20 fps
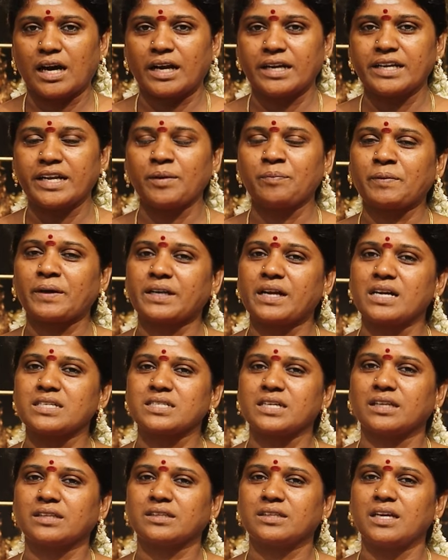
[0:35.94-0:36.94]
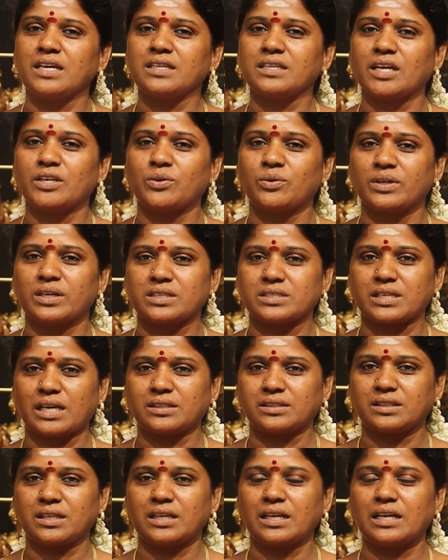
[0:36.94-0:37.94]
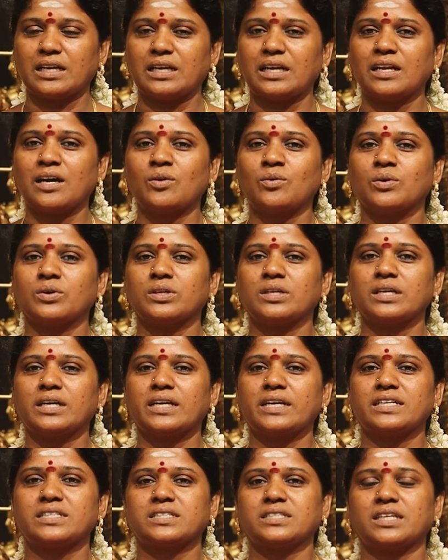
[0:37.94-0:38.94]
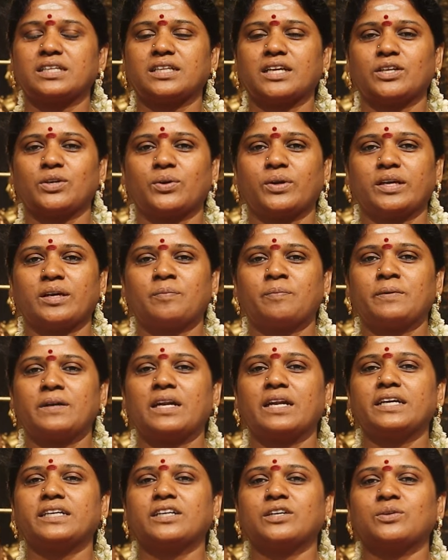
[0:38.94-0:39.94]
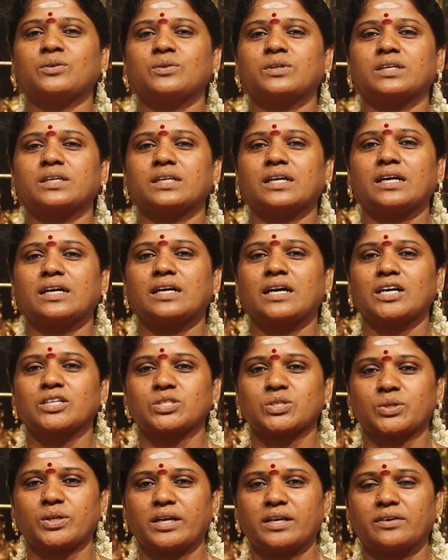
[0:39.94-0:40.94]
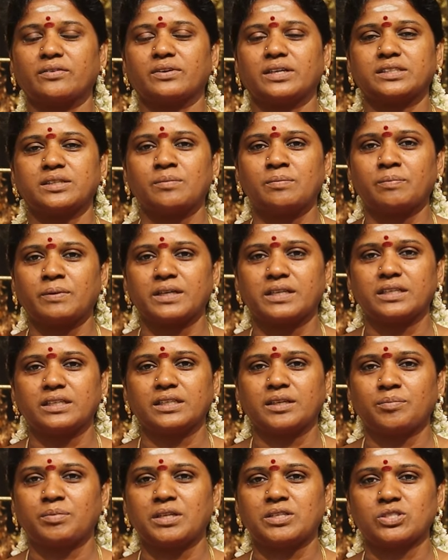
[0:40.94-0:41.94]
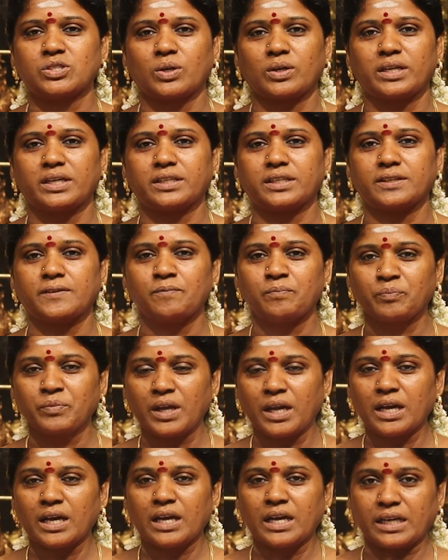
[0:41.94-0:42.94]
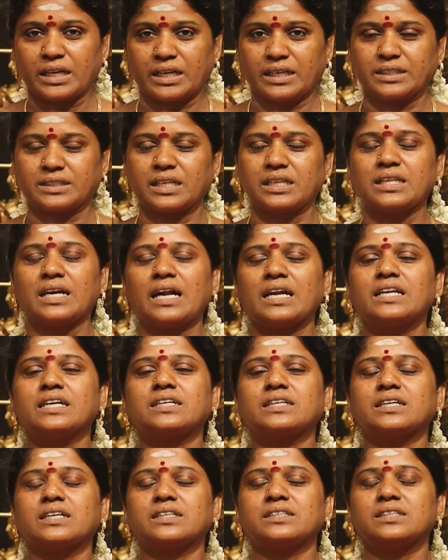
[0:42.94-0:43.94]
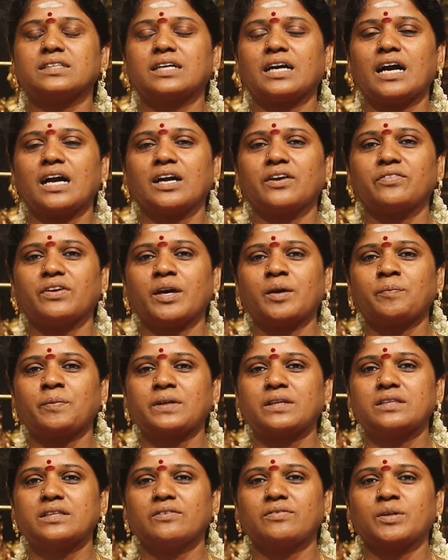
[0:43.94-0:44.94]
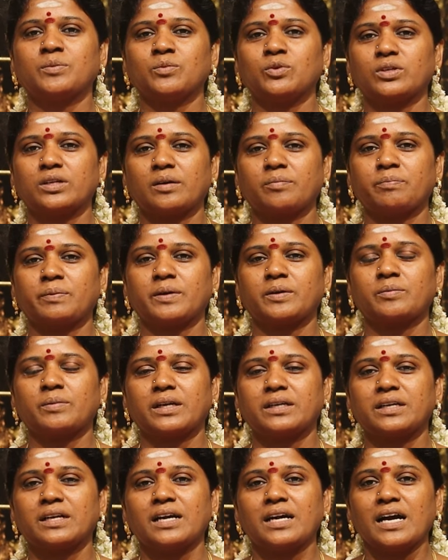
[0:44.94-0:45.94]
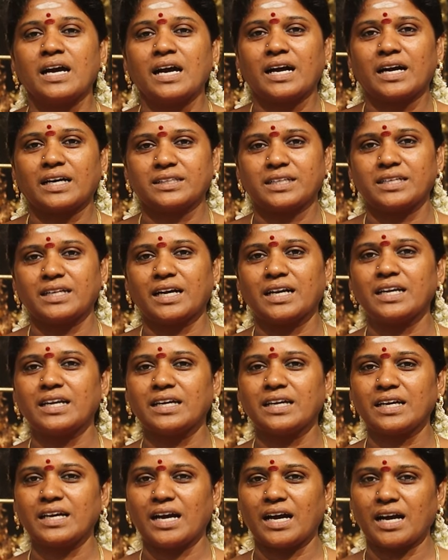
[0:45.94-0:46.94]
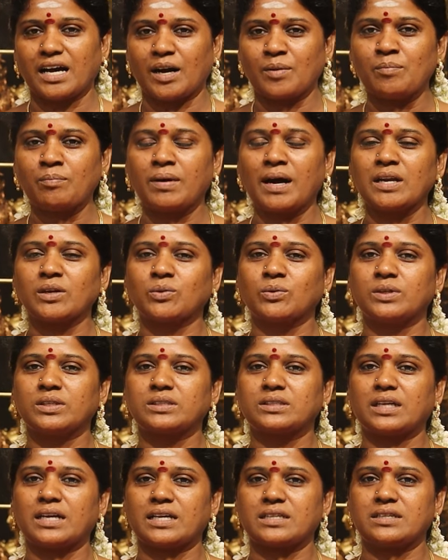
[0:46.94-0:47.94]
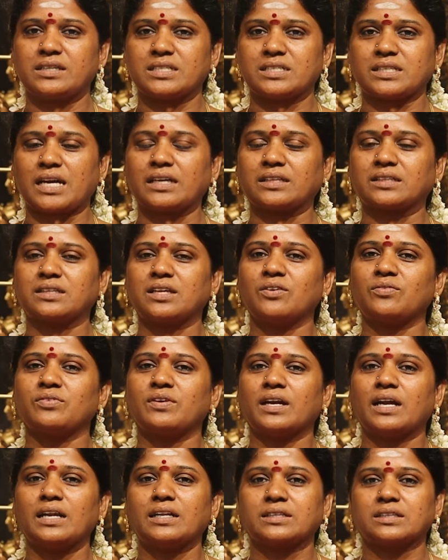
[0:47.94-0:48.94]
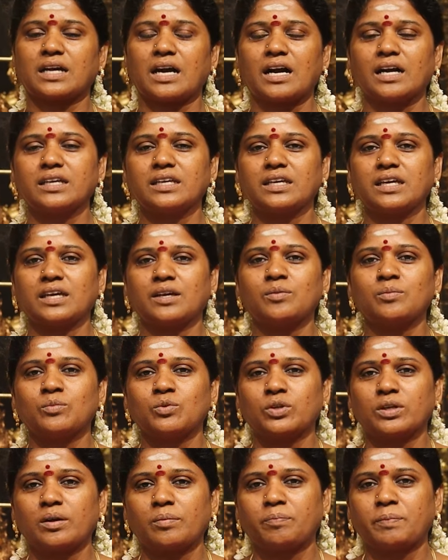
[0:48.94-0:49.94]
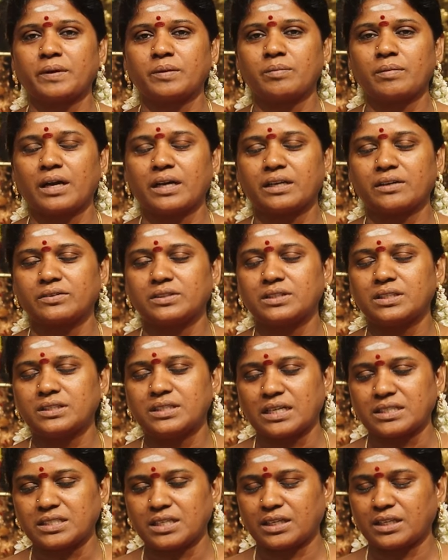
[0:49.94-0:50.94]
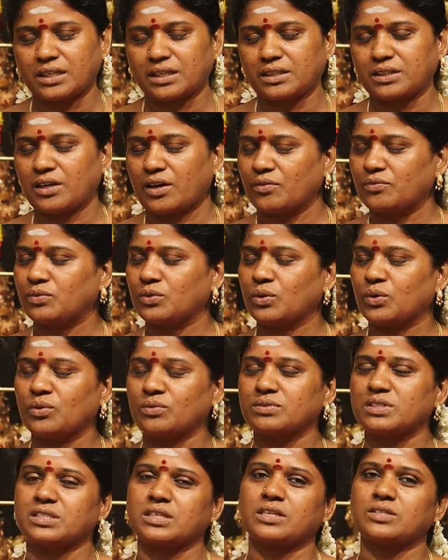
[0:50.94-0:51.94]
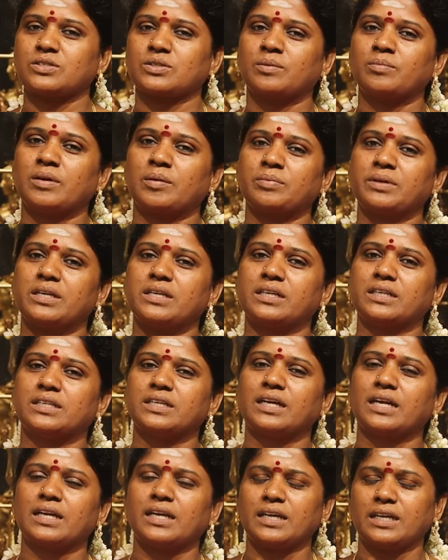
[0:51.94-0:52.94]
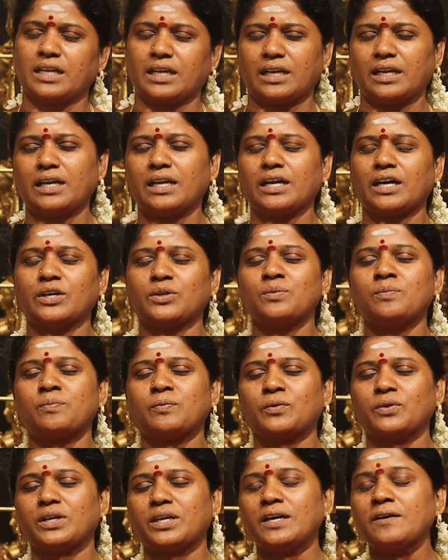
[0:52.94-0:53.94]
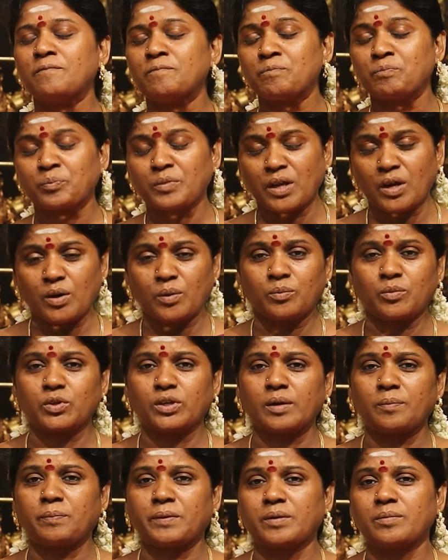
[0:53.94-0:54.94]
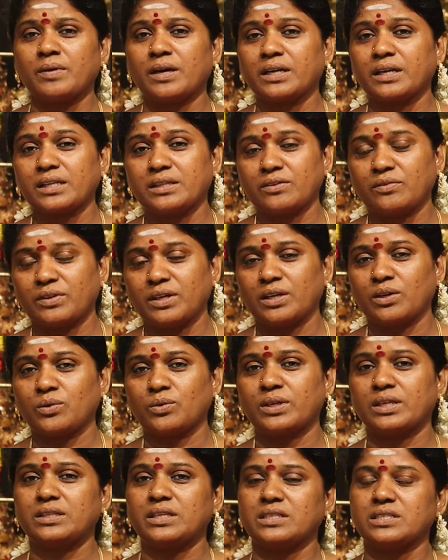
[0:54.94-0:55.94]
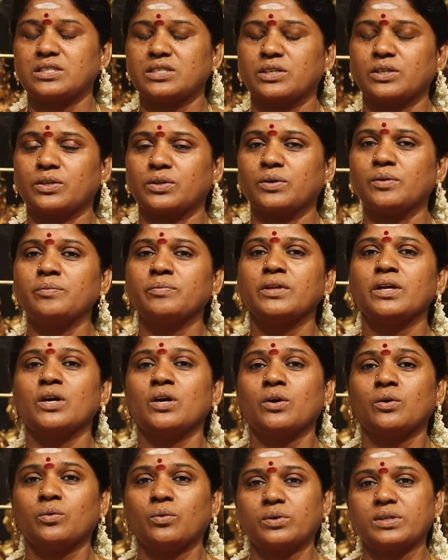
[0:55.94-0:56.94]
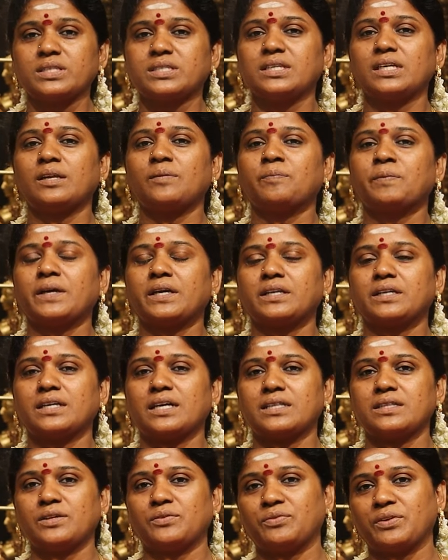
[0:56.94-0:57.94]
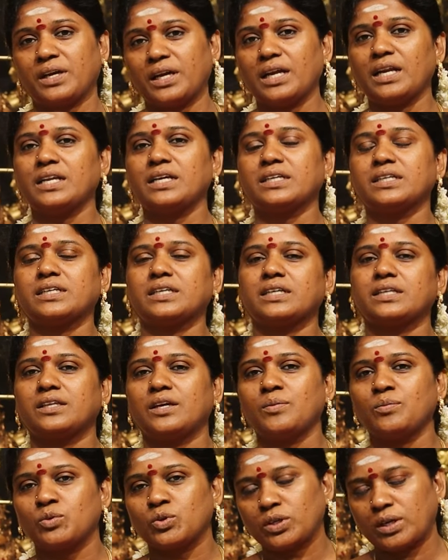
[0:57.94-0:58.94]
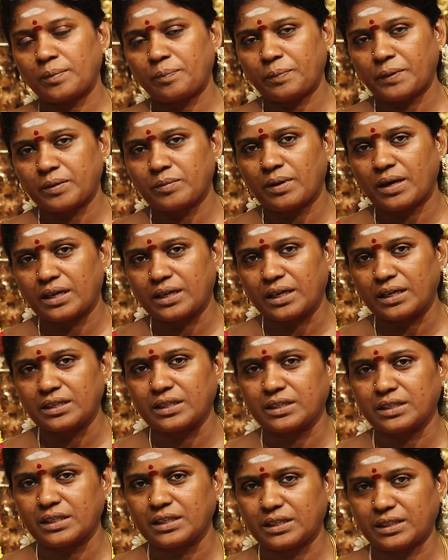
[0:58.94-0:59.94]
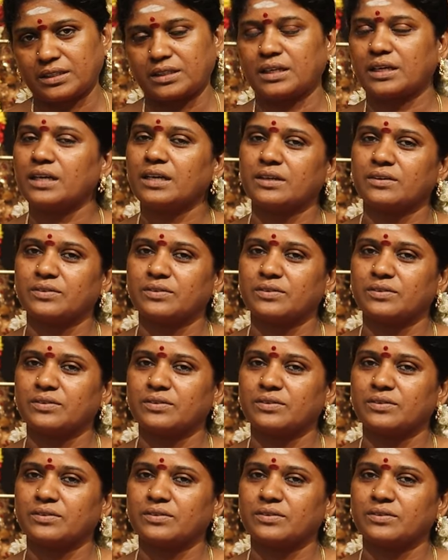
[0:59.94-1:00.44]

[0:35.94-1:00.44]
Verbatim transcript: அன்னை பராசக்தி தன்னுடைய சக்தியெல்லாம் ஒருங்கிணைச்சு தன்னுடைய பிள்ளைகிட்ட கொடுக்குறா அசுரனை வதம் பண்ணு அப்படின்னு சொல்லிட்டு கெட்டதை அழிக்கிறதுக்காகவே பிறந்தவர் முருகப்பெருமான் அதனால் அம்பாள் கொடுத்த அந்த சக்தி வேல் தாங்கி முருகப்பெருமானை வந்து தரிசிக்கிறது அவ்வளோ விசேஷம் அப்படின்றதுனால எல்லாரும் போய் முருகப்பெருமானை அந்த வேலோடு தரிசிக்கிறோம் ஒரு சில பேருக்கு அந்த வேல் இருக்கிறதே முருகப்பெருமானாக இருக்கிறதா